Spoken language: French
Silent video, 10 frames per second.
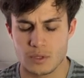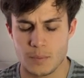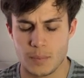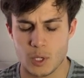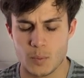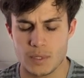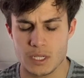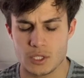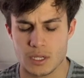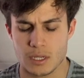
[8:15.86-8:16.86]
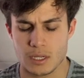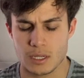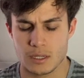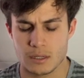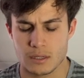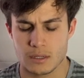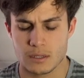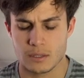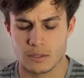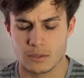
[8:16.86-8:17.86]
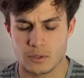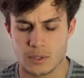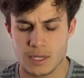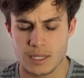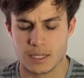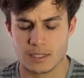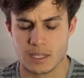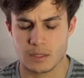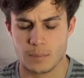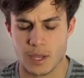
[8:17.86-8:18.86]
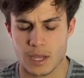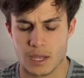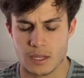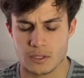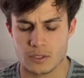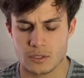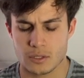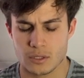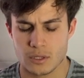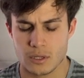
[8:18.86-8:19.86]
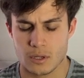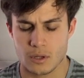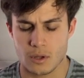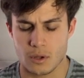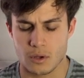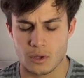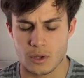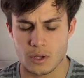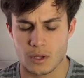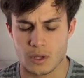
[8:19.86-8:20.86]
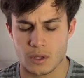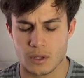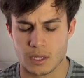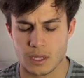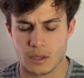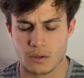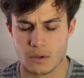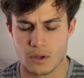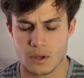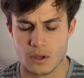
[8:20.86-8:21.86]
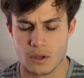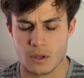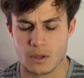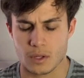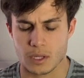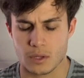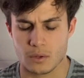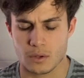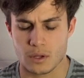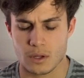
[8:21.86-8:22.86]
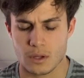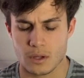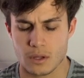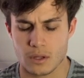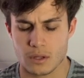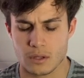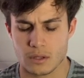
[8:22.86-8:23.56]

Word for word: Tu n'es pas obligé de lire cette page encore et encore et encore.